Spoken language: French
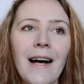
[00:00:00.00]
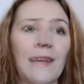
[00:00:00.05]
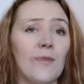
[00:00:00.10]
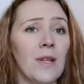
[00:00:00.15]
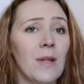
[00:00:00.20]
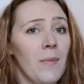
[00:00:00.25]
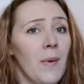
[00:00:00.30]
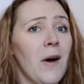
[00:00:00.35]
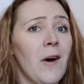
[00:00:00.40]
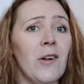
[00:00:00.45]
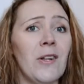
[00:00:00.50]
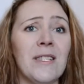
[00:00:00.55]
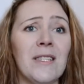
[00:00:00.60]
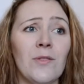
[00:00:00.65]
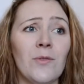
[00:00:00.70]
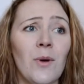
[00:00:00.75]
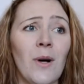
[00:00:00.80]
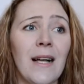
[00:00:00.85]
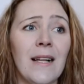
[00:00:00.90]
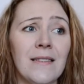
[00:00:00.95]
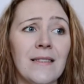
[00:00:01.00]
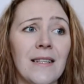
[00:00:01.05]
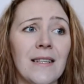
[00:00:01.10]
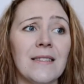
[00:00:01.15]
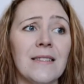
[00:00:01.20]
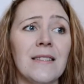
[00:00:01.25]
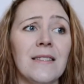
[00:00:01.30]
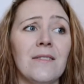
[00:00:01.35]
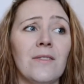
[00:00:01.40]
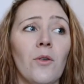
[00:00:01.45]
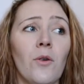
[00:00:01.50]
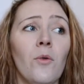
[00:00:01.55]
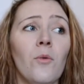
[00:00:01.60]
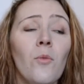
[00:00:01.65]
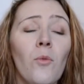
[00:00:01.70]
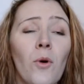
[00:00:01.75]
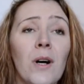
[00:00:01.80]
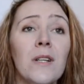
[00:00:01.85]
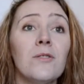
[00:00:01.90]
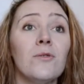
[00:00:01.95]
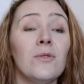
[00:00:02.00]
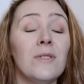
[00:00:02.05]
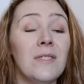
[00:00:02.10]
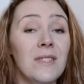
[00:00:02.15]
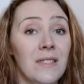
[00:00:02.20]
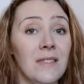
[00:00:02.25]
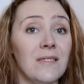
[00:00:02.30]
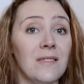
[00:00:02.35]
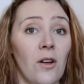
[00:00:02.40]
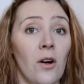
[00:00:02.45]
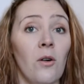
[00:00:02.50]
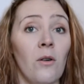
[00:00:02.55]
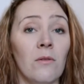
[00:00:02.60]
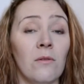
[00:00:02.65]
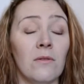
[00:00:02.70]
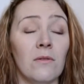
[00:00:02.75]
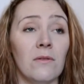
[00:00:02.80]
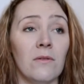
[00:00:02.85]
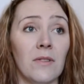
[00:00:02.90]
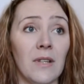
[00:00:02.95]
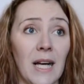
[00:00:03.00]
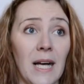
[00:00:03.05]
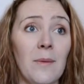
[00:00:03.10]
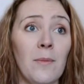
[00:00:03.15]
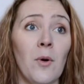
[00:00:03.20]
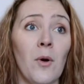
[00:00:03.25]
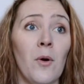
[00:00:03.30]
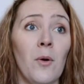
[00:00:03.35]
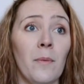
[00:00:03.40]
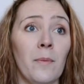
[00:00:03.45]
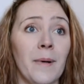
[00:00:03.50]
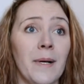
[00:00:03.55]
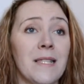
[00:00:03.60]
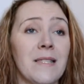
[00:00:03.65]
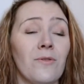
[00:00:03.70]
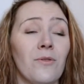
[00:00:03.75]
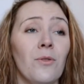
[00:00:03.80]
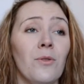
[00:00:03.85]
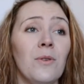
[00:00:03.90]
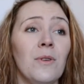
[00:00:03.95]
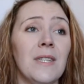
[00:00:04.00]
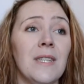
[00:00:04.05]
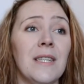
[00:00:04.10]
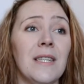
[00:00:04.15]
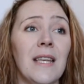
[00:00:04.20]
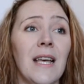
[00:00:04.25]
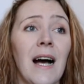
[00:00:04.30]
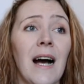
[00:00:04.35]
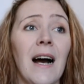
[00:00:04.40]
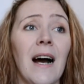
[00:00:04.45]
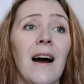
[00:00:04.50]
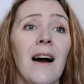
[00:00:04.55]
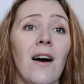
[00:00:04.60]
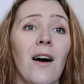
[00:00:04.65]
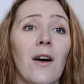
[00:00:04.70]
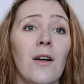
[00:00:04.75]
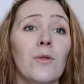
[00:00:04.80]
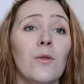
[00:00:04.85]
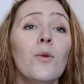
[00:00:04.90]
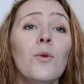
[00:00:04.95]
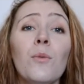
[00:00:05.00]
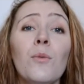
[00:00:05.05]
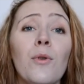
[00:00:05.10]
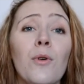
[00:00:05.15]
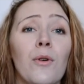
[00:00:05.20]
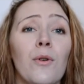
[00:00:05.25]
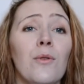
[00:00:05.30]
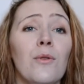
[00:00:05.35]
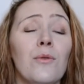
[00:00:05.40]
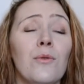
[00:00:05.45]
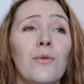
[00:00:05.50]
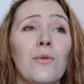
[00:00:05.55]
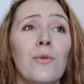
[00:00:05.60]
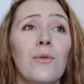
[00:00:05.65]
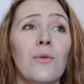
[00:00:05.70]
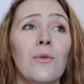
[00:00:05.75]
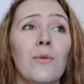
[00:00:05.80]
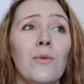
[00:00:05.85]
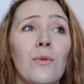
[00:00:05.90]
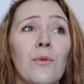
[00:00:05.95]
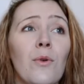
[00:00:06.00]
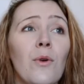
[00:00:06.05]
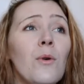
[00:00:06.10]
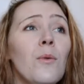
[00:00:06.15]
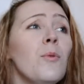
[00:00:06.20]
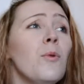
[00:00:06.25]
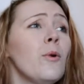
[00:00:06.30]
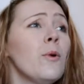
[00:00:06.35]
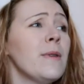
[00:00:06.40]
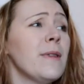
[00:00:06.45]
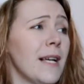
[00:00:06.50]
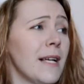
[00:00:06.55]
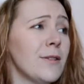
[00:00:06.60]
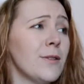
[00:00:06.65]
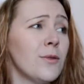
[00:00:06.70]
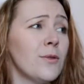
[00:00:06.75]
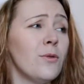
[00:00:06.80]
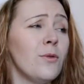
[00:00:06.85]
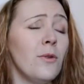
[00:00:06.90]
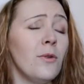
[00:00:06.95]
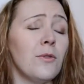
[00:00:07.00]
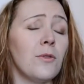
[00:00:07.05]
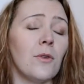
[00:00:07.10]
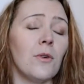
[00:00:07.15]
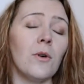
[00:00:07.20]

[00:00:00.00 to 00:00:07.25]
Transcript: des paroles qui sont interdites au moins de 10 ans, vraiment, parce qu'il y a un nombre de gros mots, d'insultes.